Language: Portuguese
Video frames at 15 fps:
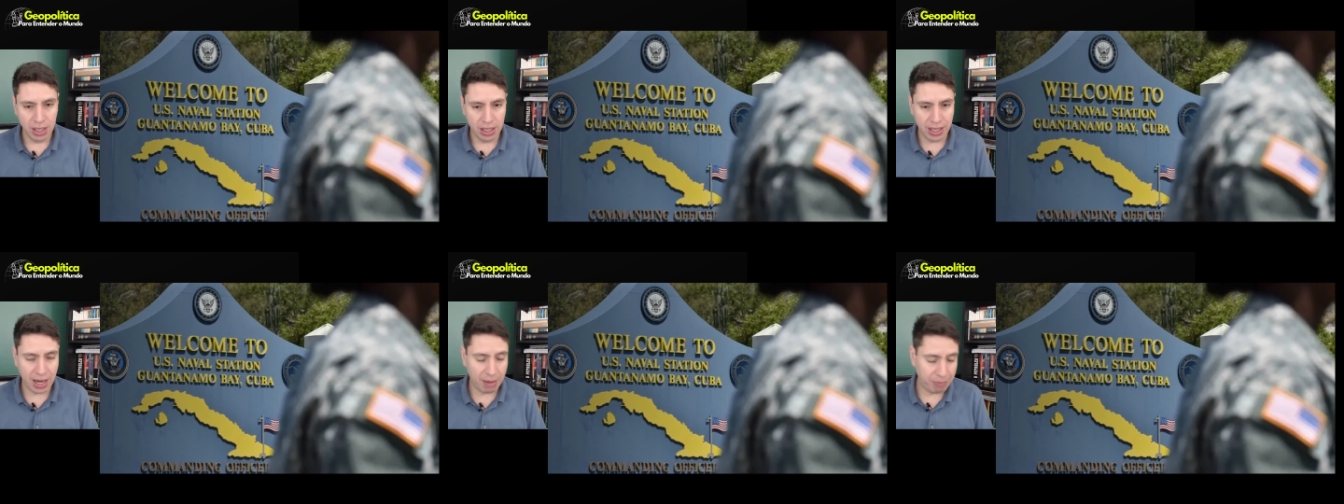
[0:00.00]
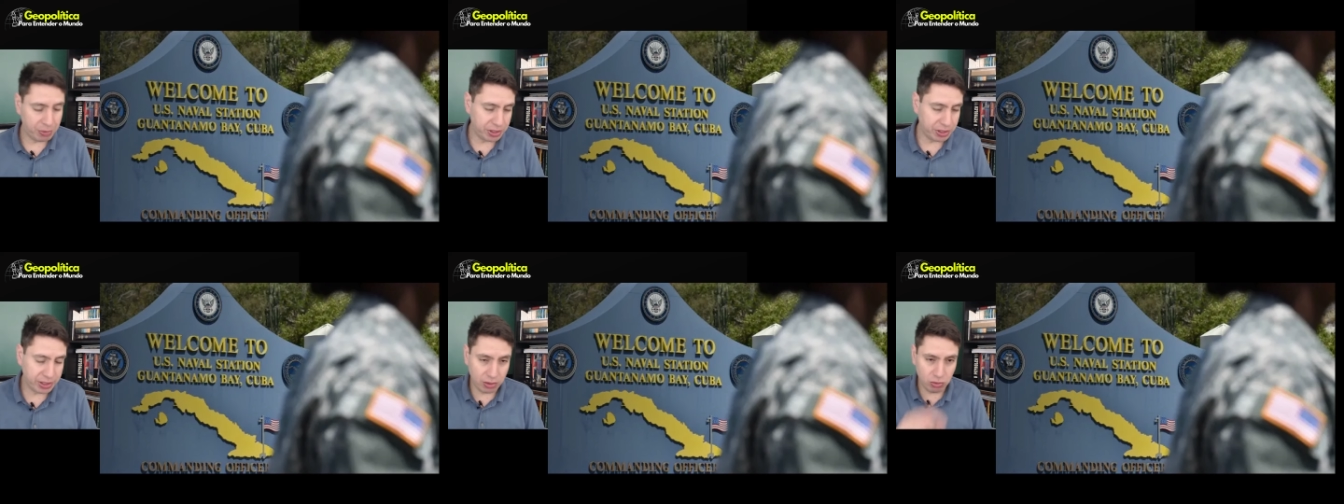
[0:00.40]
na
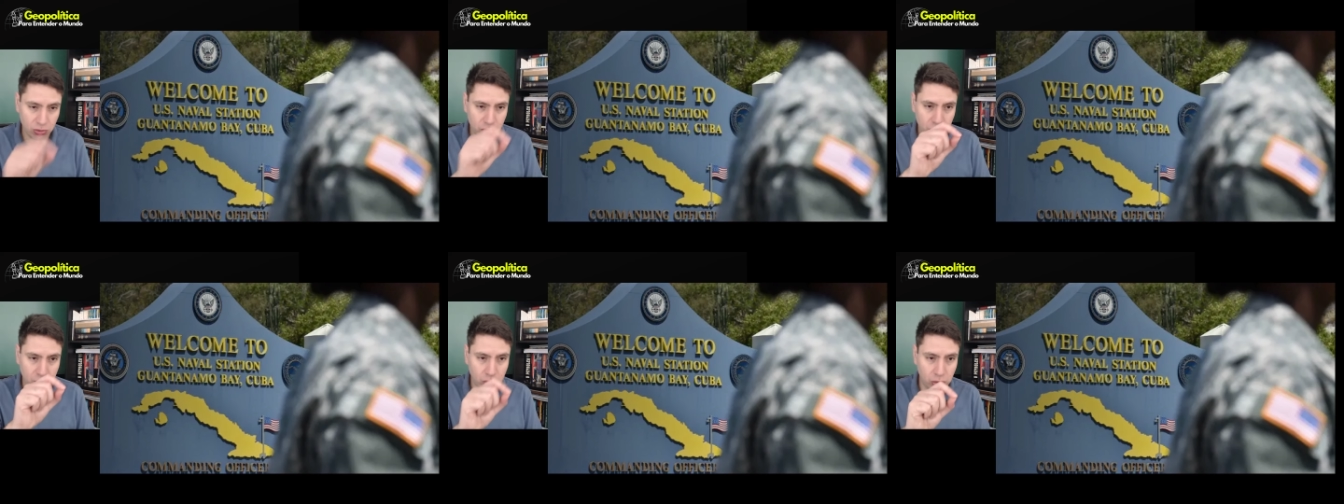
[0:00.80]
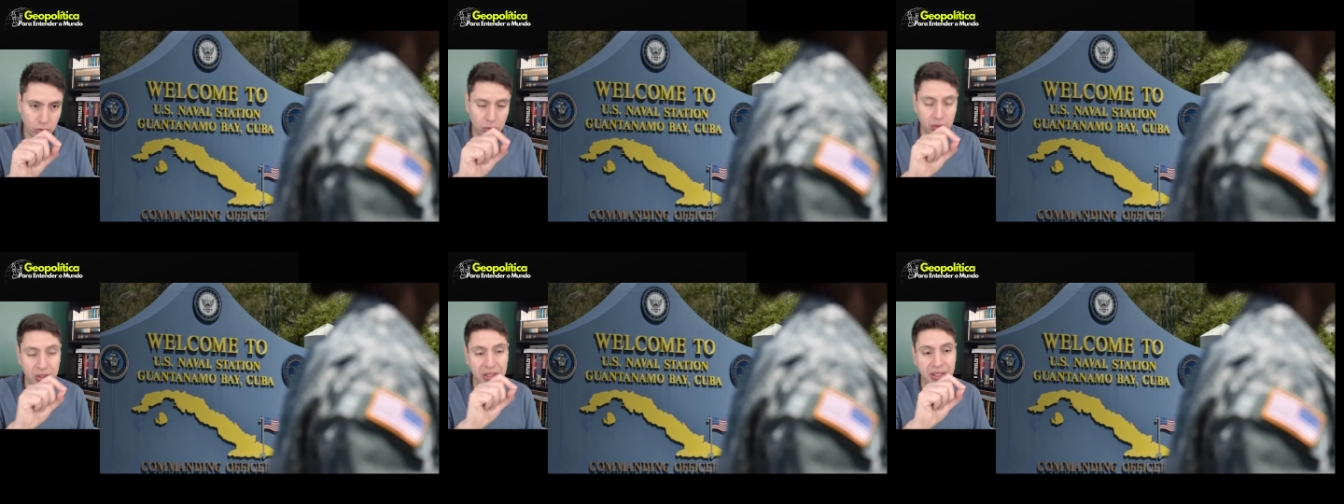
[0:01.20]
porção
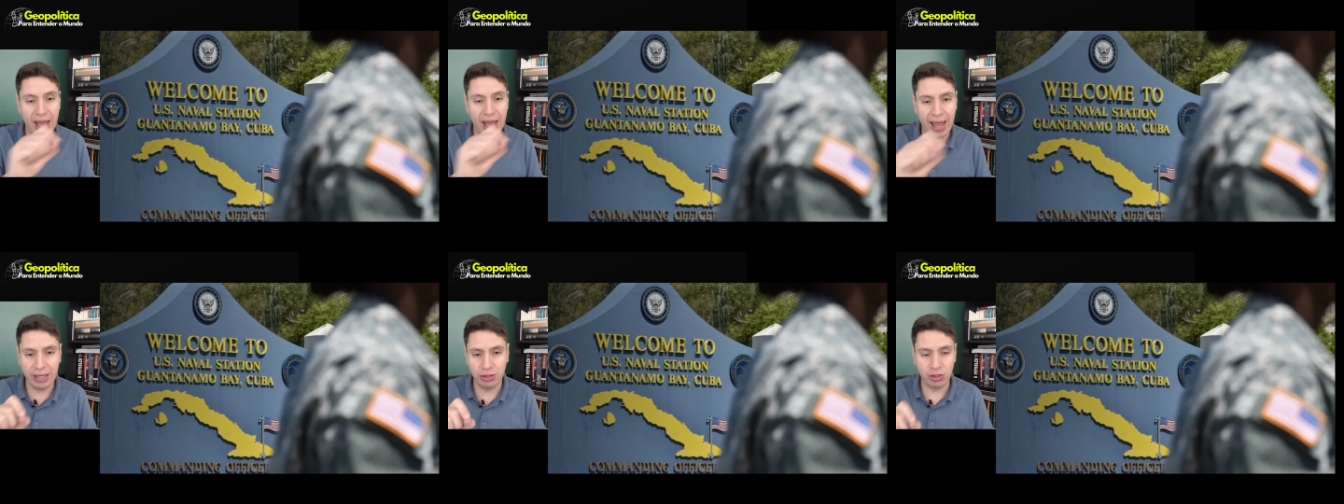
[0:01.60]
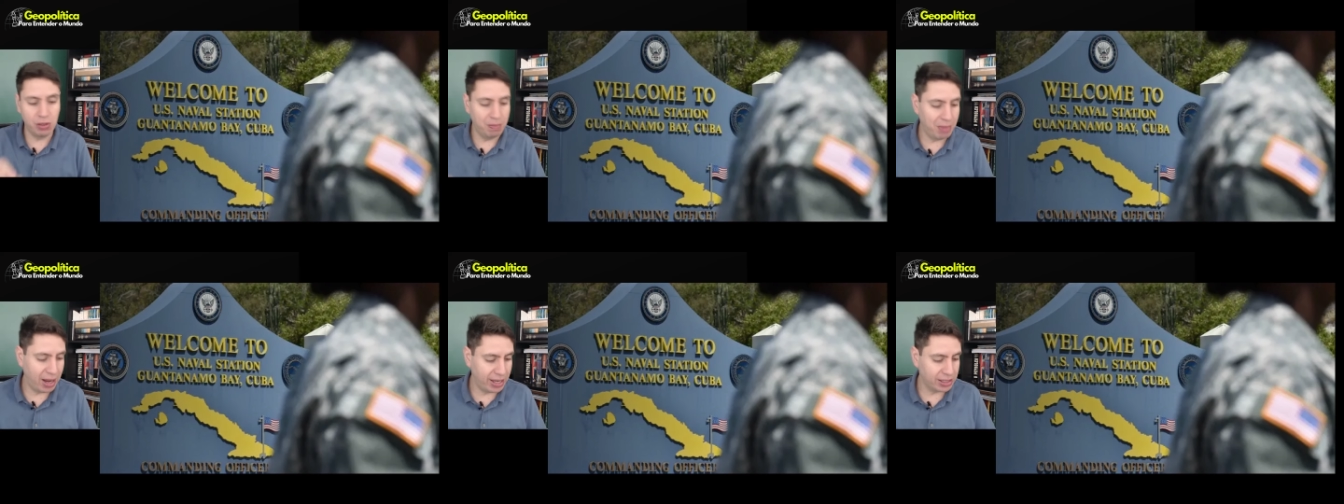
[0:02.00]
sudeste
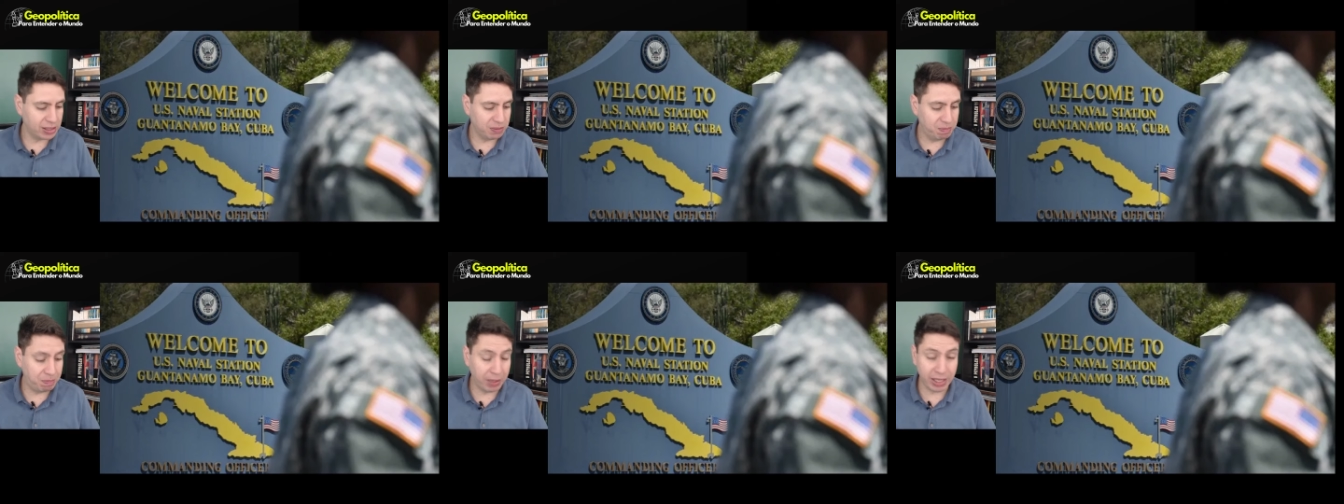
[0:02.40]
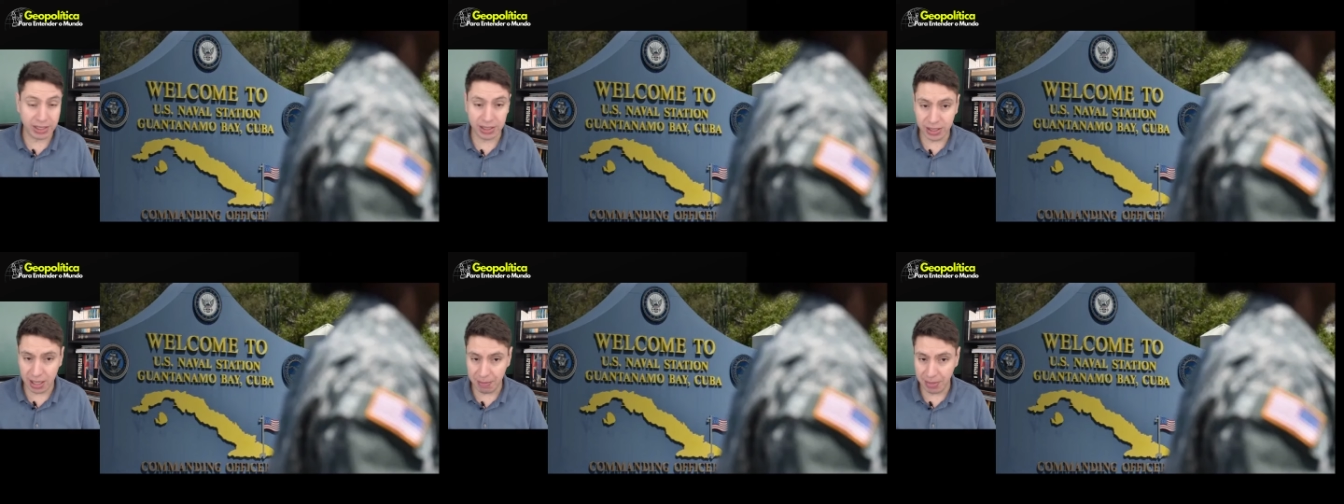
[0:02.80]
mais
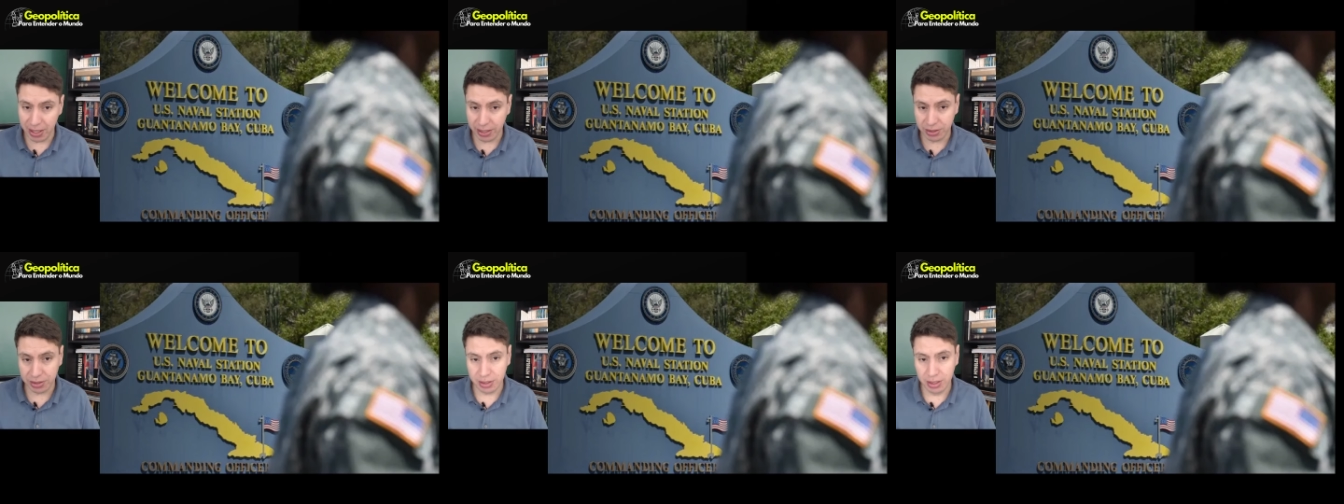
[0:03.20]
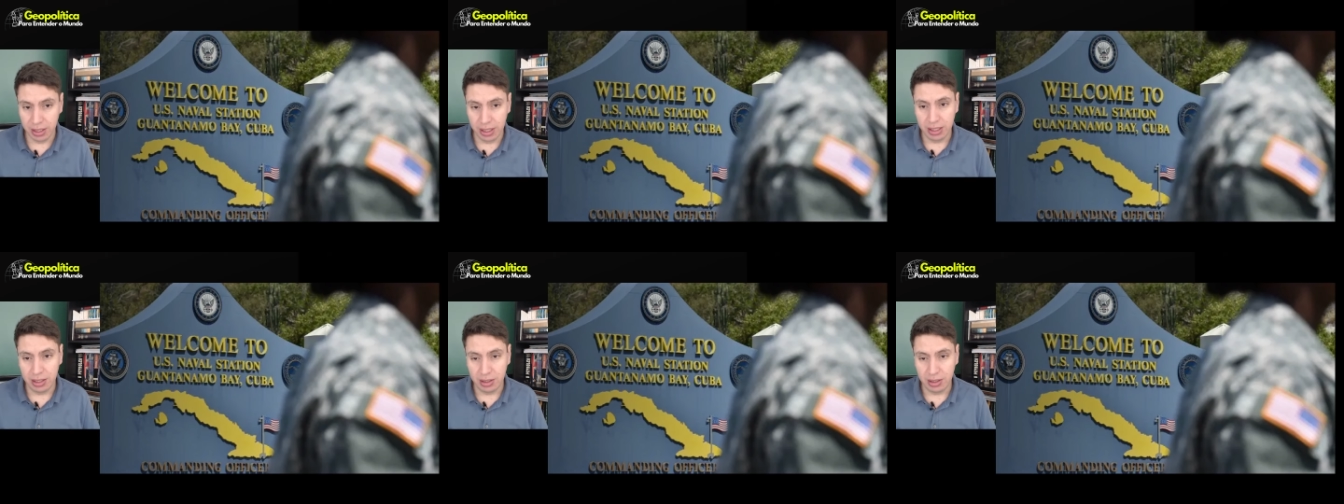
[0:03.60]
precisamente.
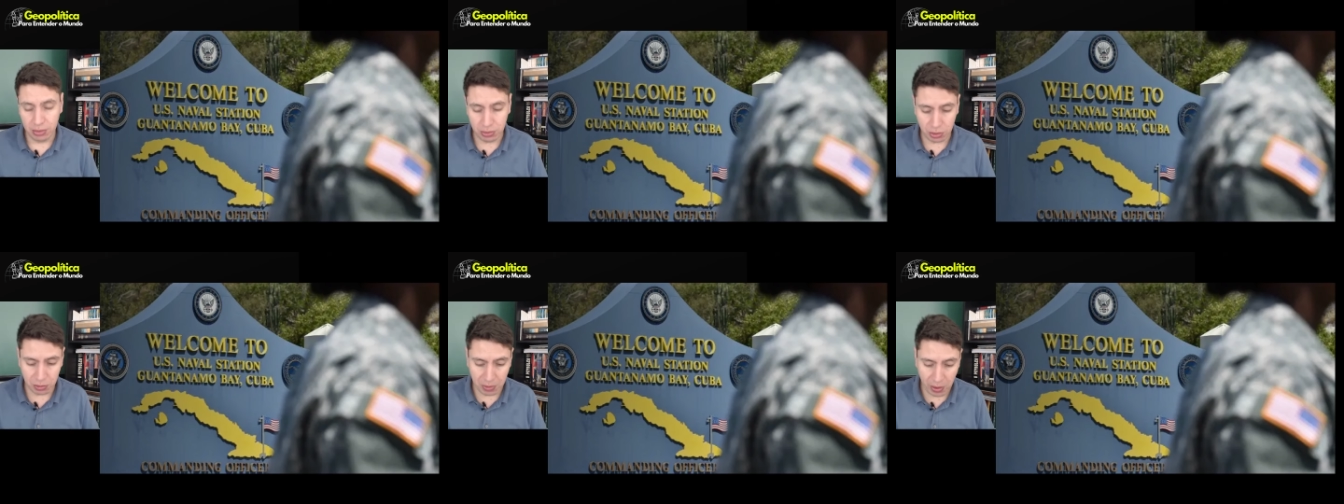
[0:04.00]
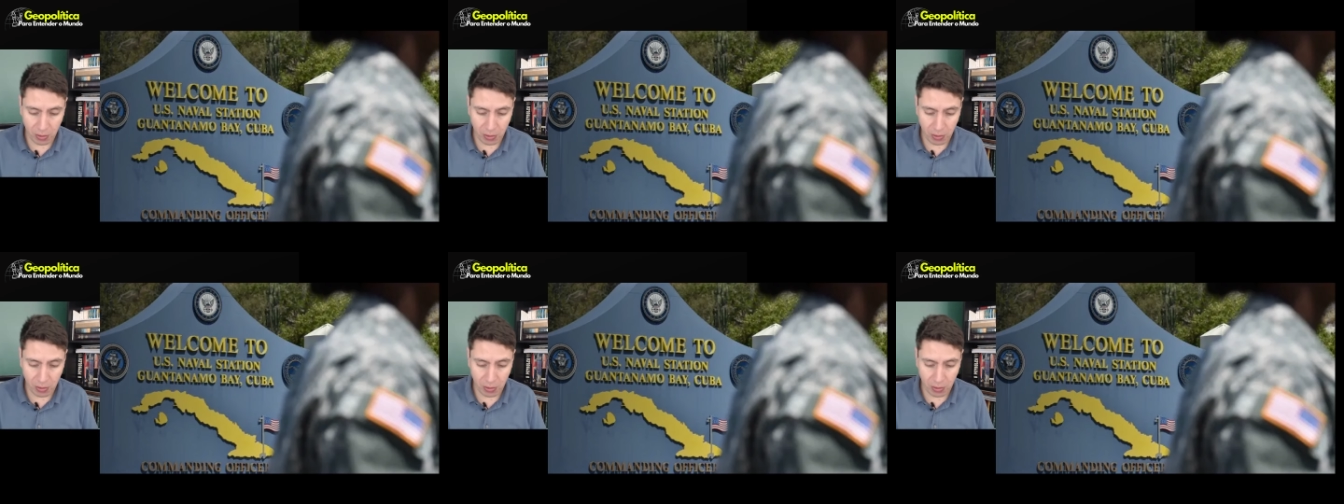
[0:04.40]
Tudo bom?